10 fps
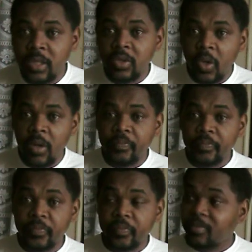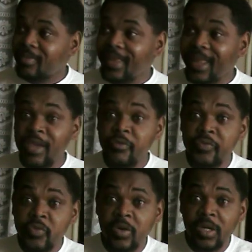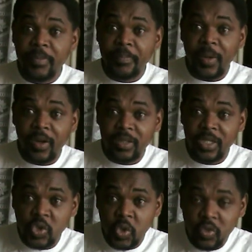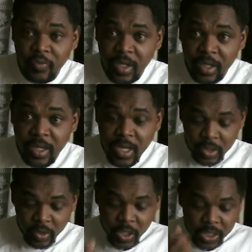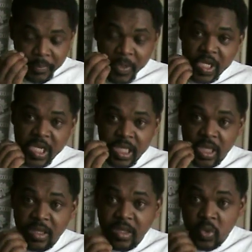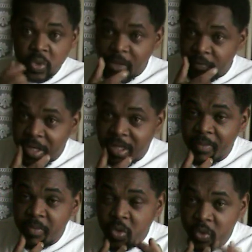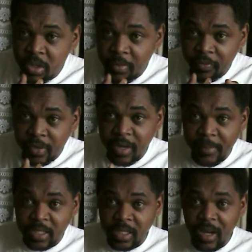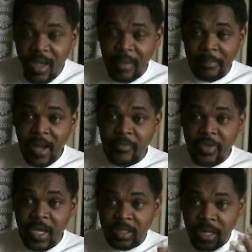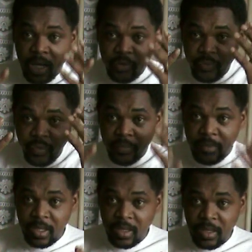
temps, il faut que les portes, les choses ouvertes. Donc depuis que c'est le 12 avril 2008, mon frère et ma soeur, ma vie a transformé,